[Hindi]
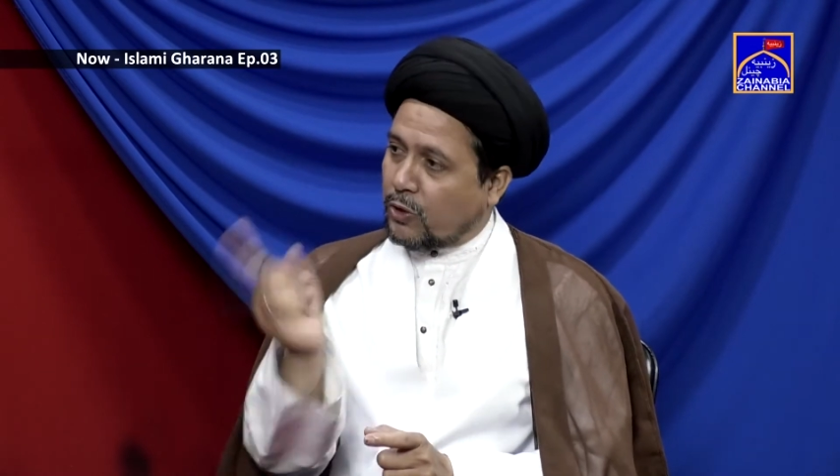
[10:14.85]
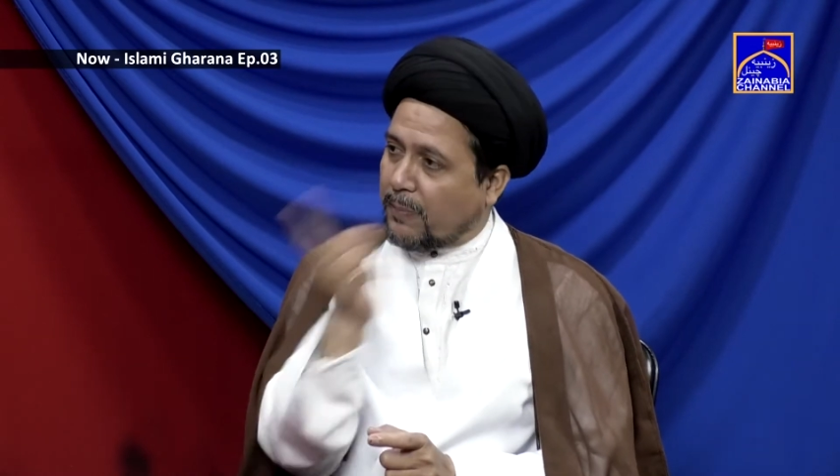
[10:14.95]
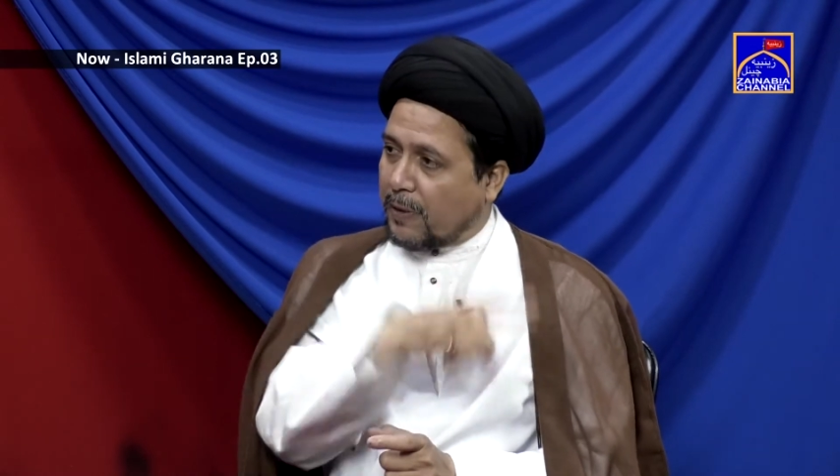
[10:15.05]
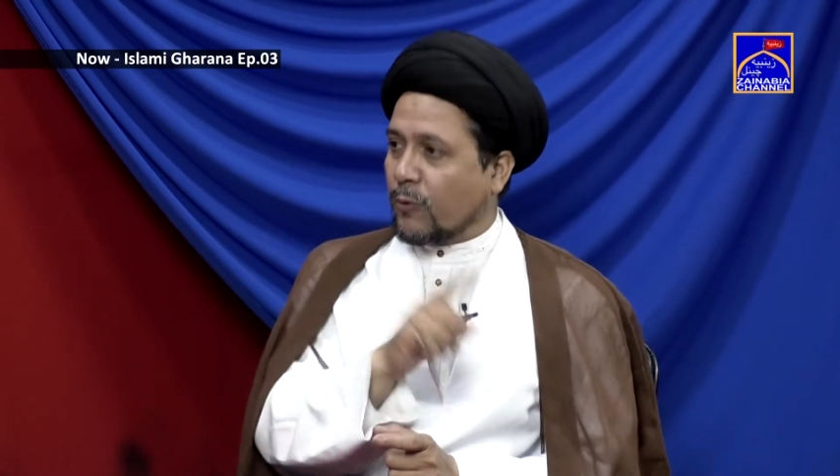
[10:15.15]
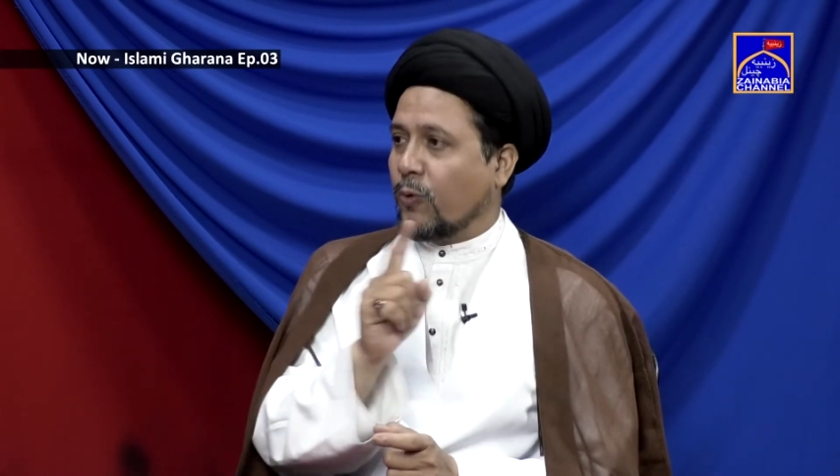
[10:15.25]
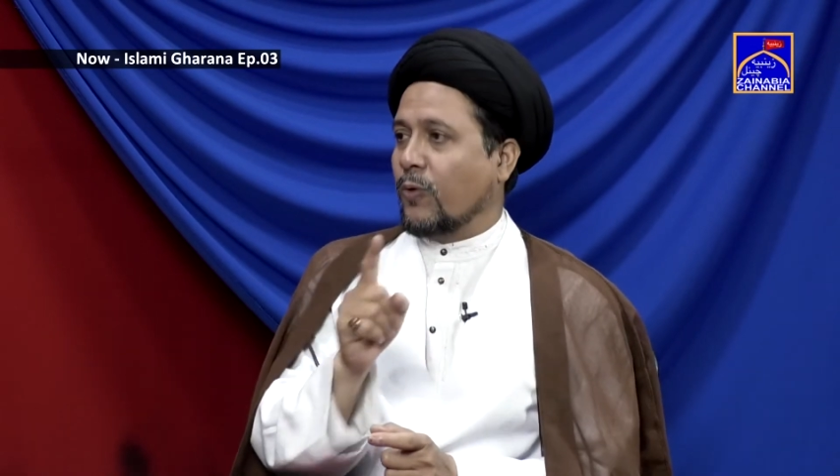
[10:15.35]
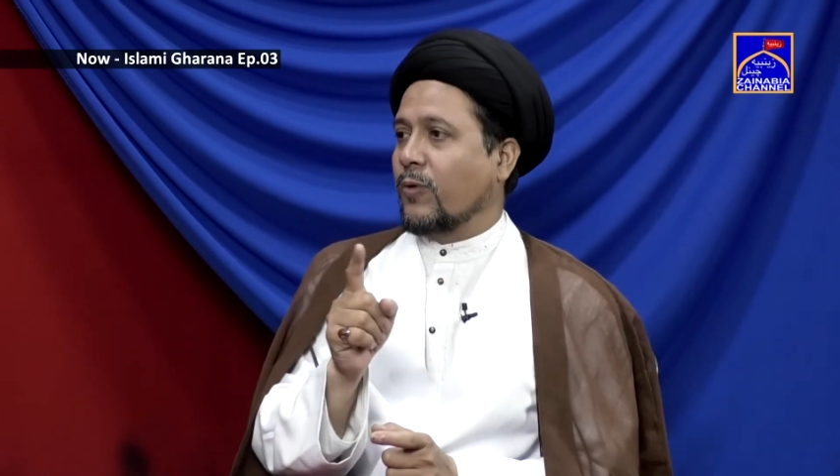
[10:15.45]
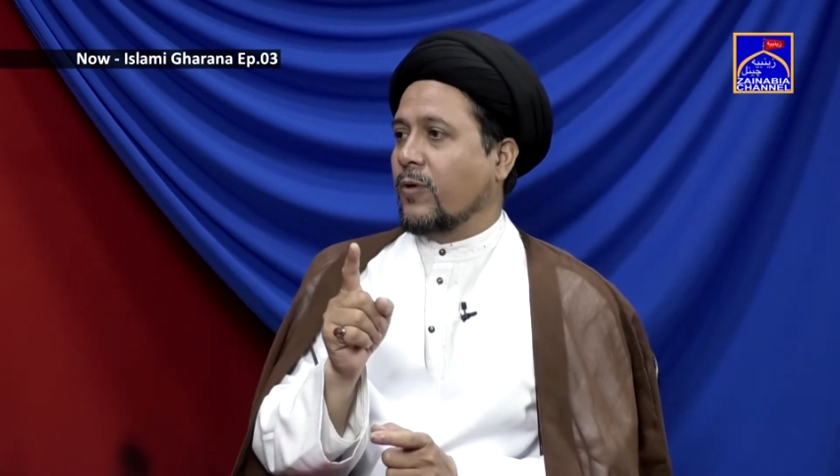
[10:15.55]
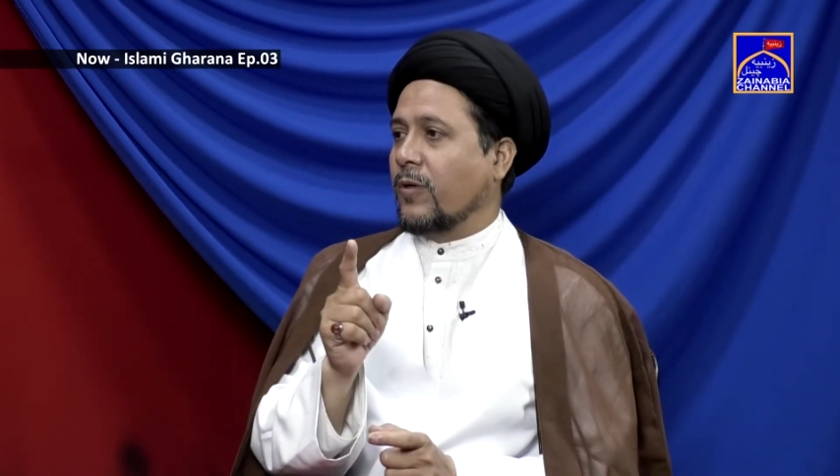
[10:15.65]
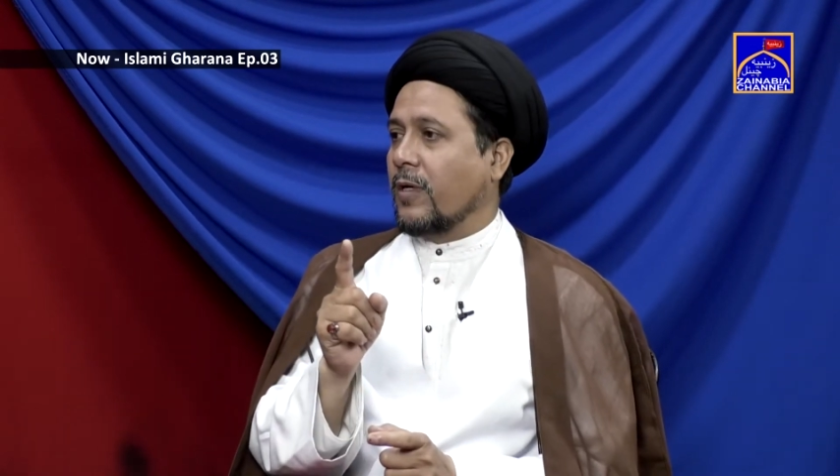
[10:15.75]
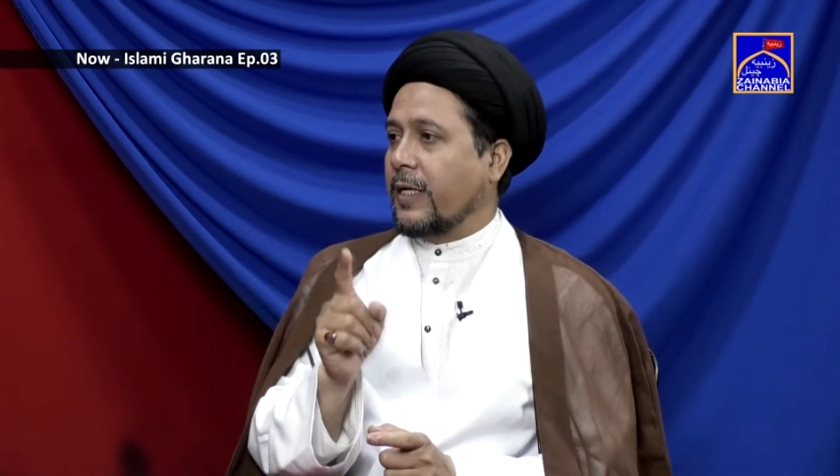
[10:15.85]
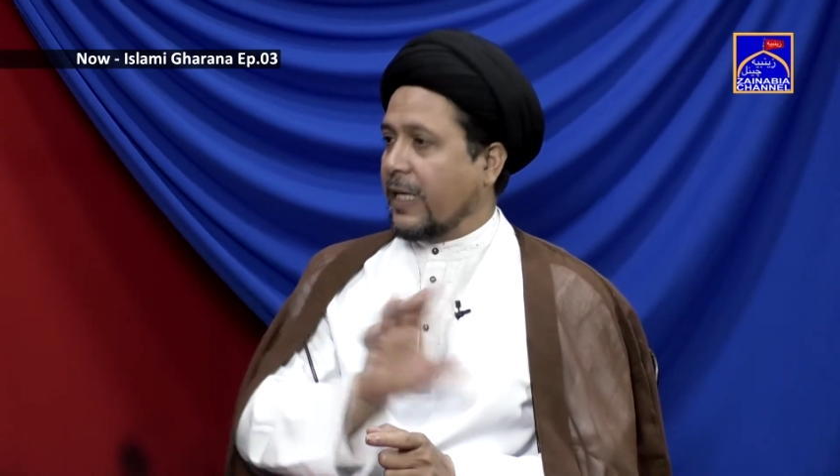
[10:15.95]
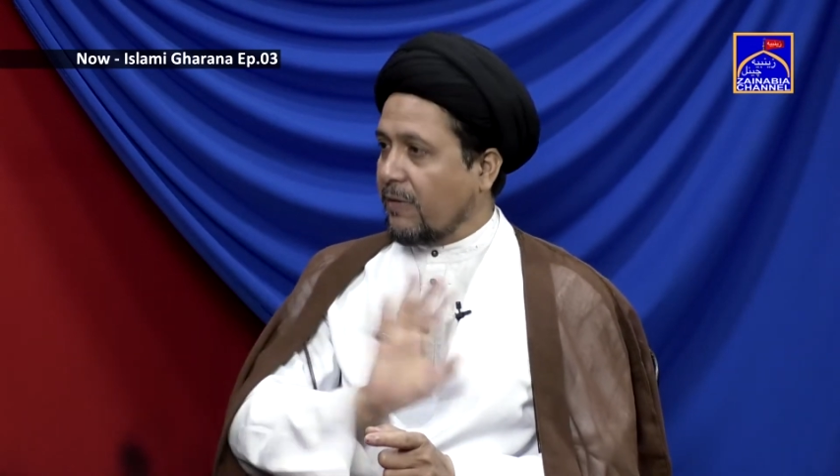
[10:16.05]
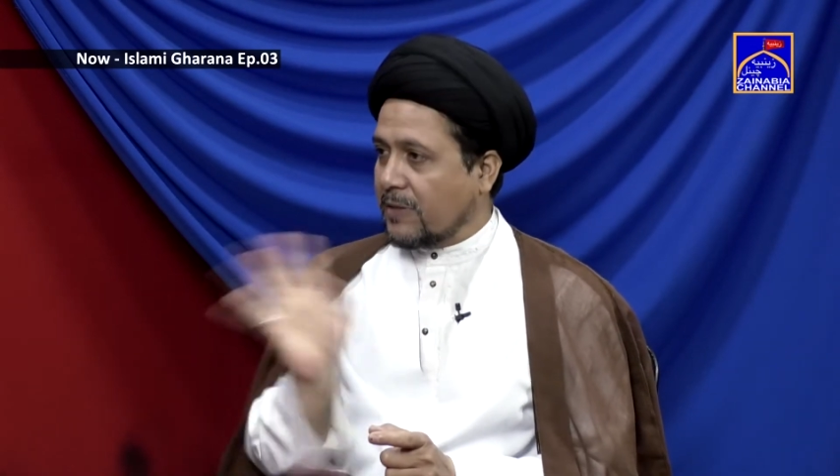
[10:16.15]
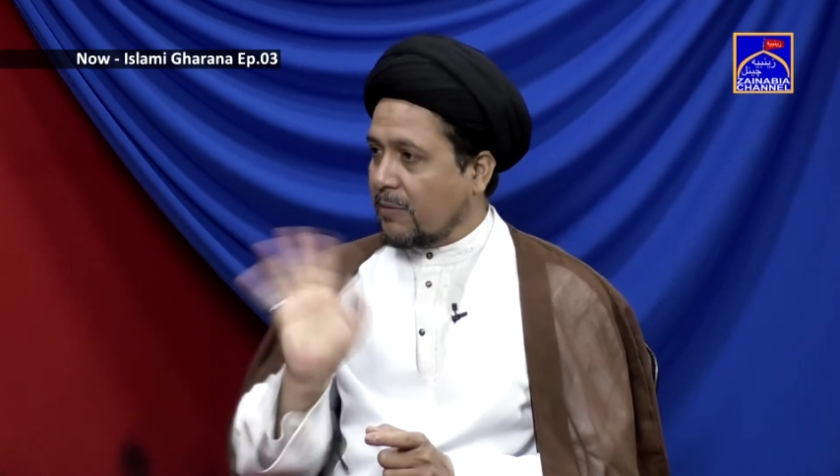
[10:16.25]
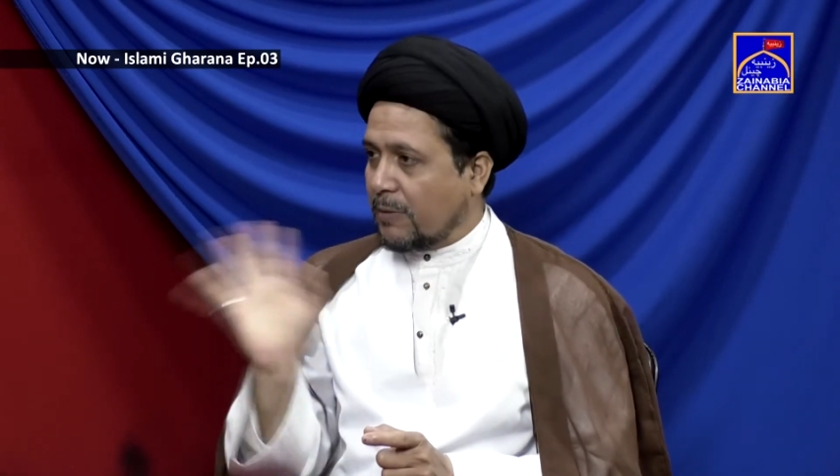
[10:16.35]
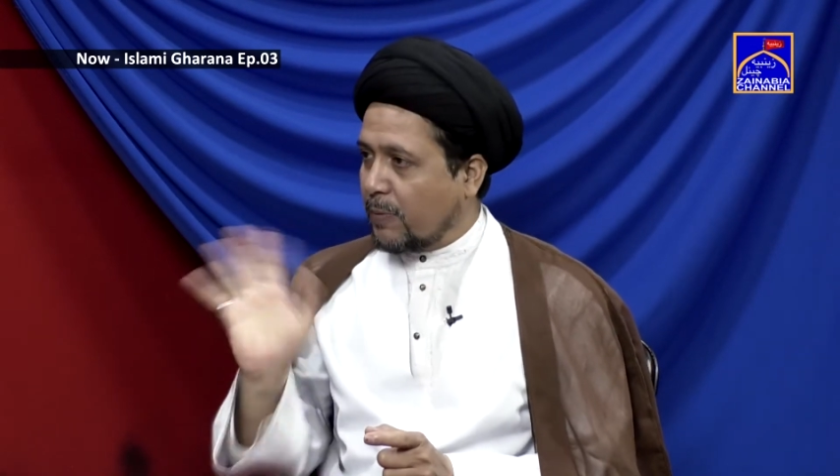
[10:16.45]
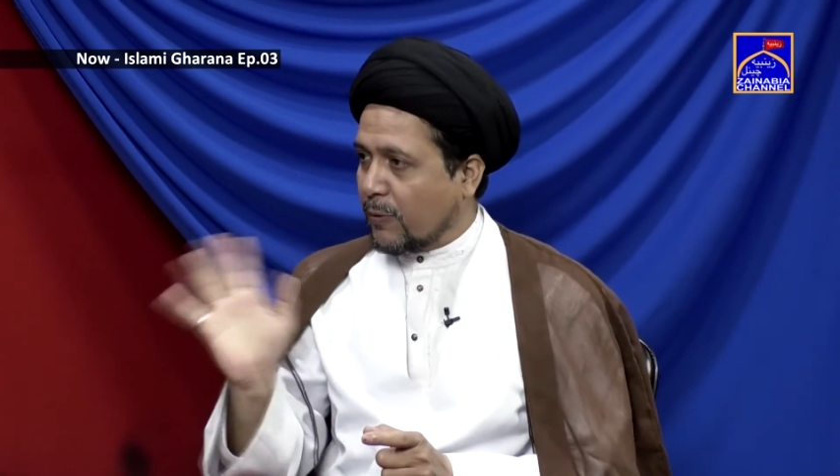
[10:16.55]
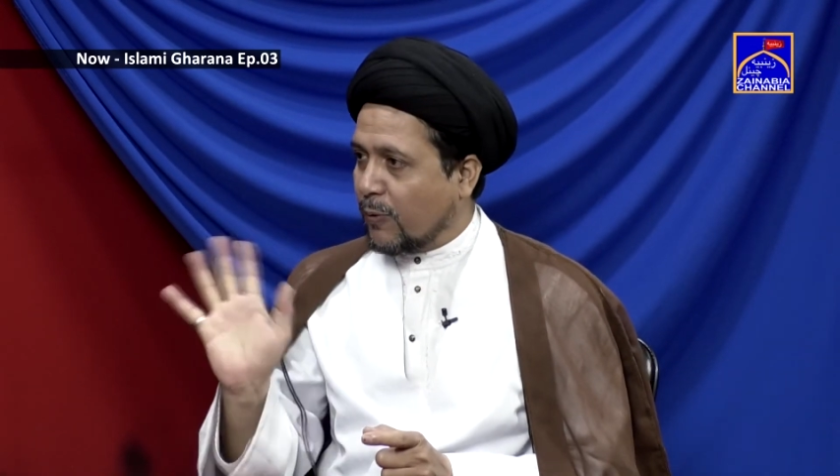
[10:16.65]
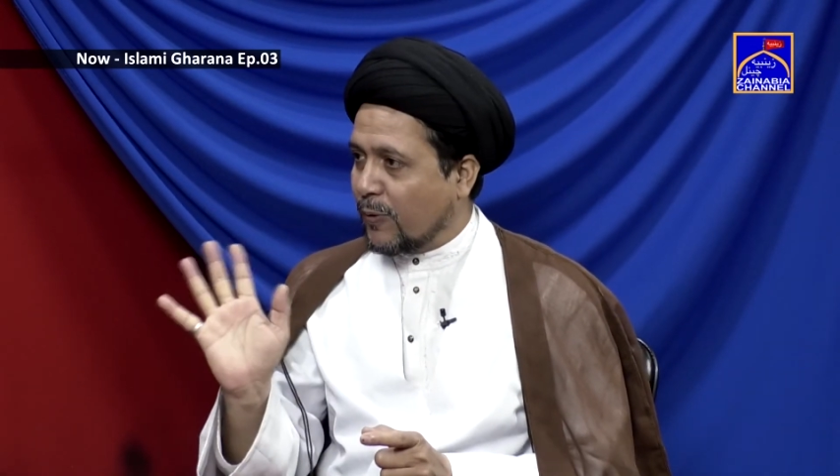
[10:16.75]
उसे फेंको टेलीविज़न मत
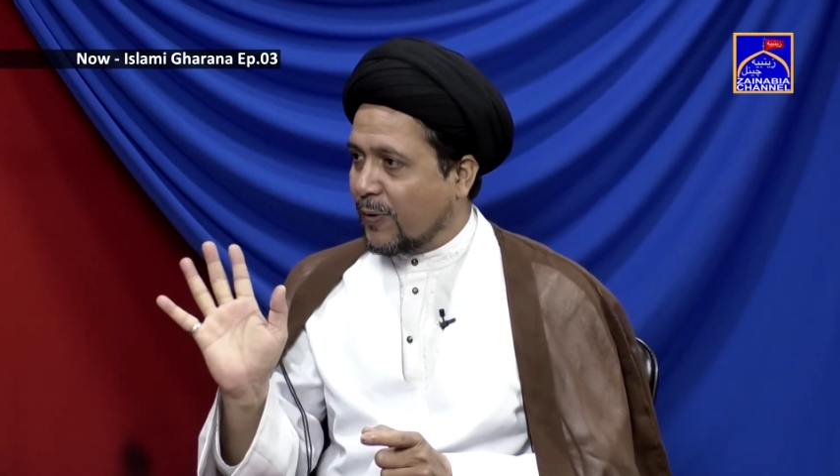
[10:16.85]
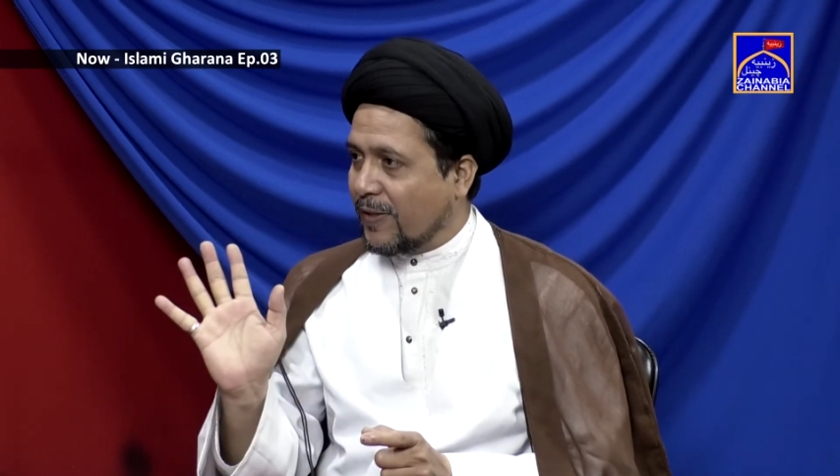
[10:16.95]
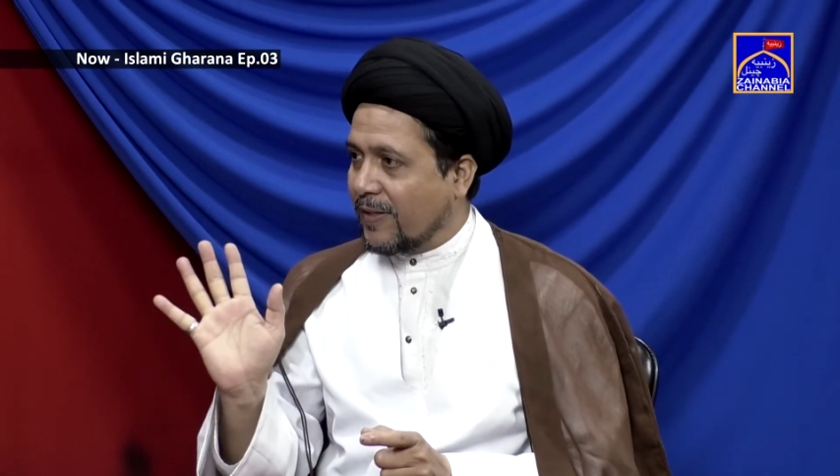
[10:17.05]
फेंको